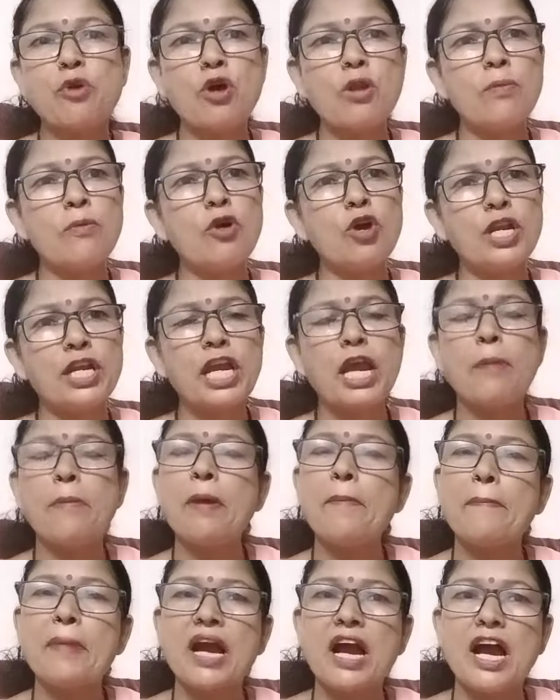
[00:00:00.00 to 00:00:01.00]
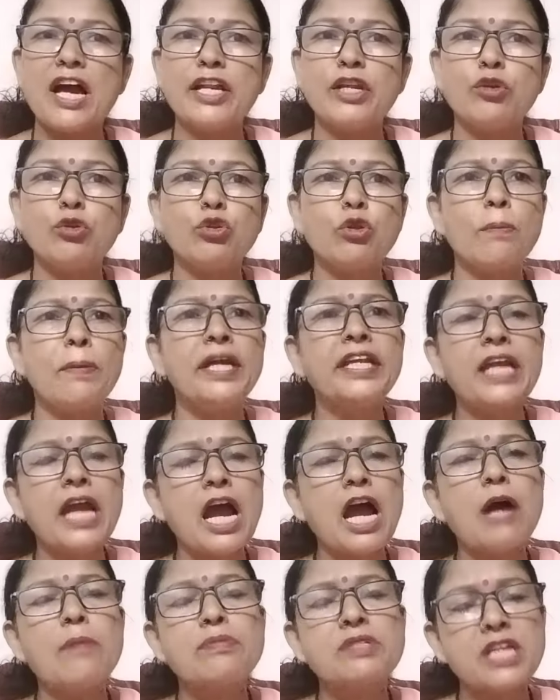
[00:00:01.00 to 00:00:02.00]
बोल बोल के हमें पका रही हो तो
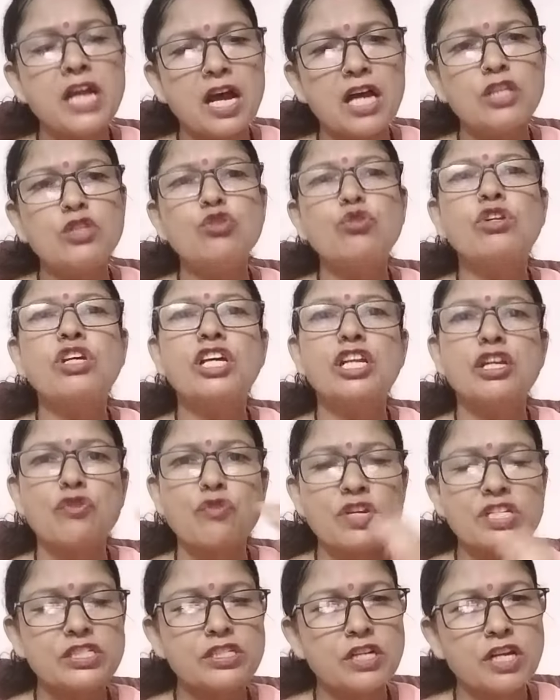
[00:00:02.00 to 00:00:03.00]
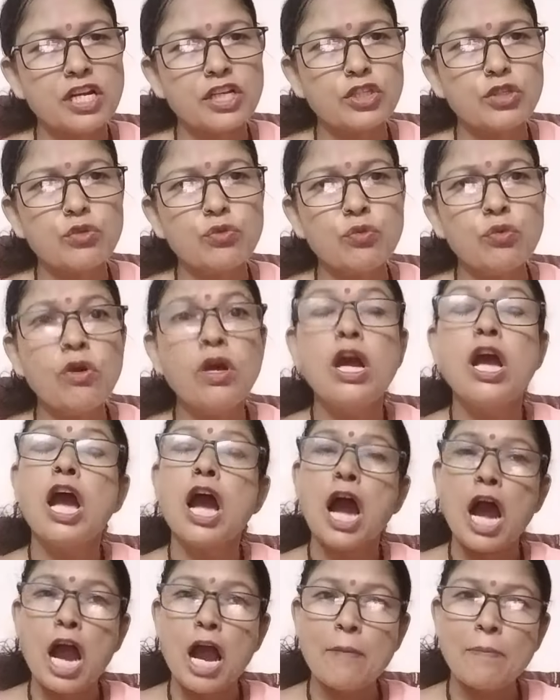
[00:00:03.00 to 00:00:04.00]
भैया आपसे हाथ जोड़ के रिक्वेस्ट करती हूँ
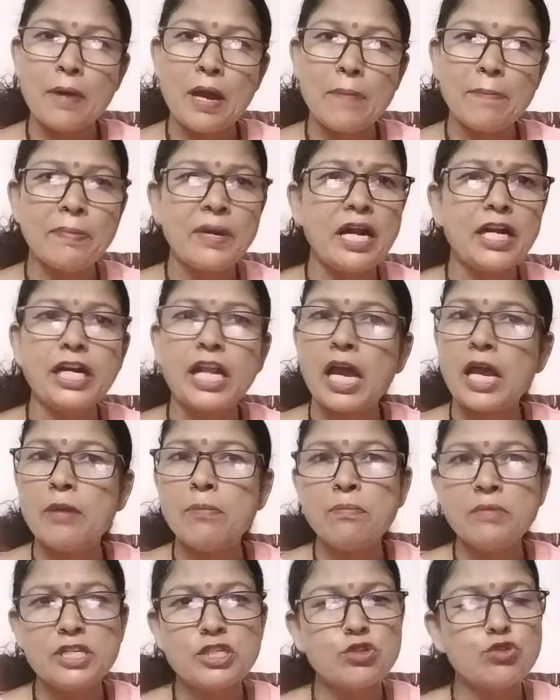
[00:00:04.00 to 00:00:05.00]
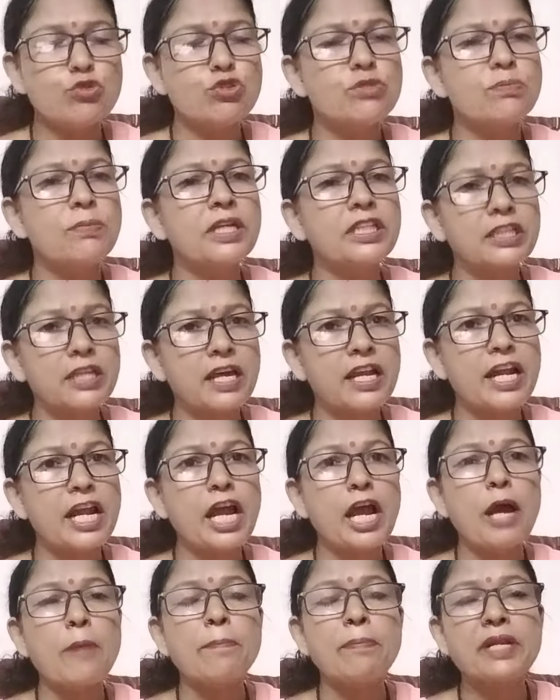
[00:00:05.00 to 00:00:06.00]
आप अपना टाइम मिसयूज मत करें
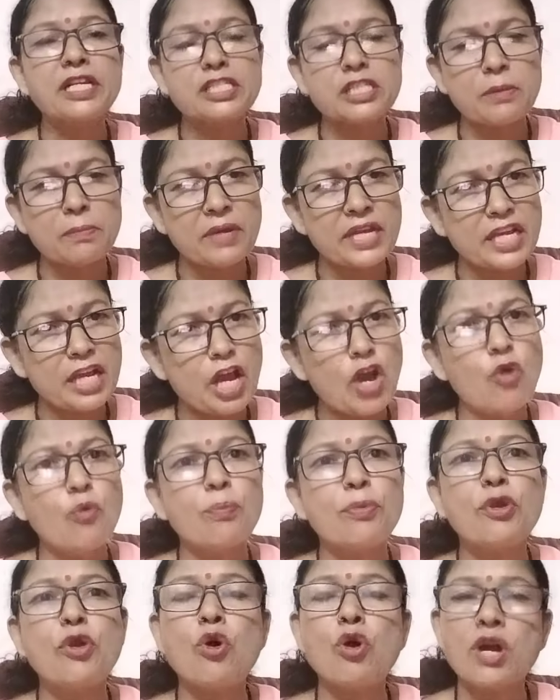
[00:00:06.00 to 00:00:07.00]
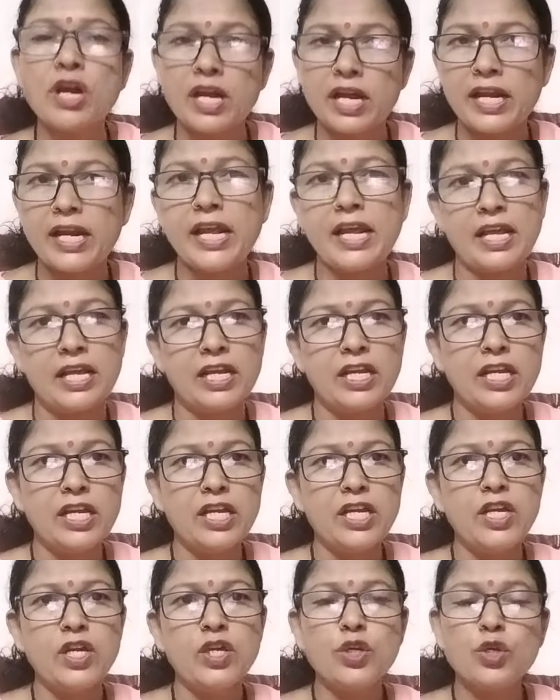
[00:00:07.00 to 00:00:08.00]
अपने समय का उपयोग करें
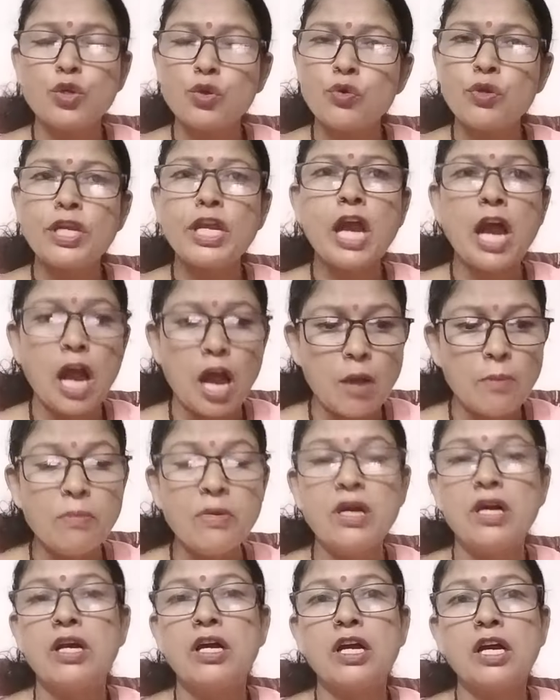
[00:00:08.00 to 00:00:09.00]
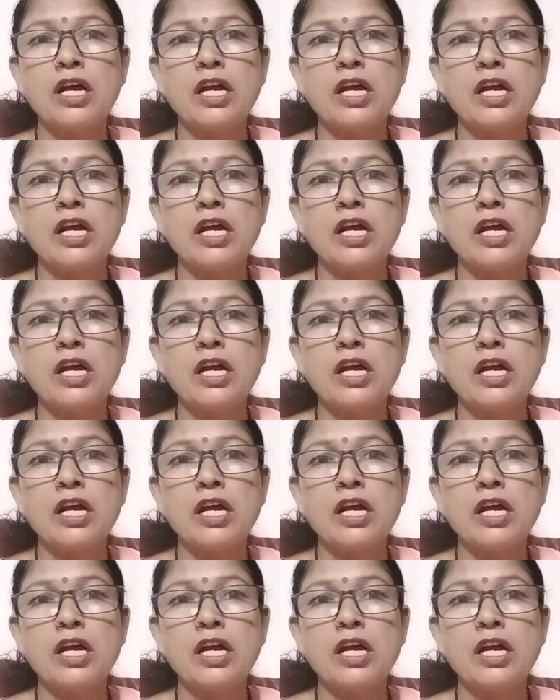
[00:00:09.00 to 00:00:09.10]
क्योंकि हम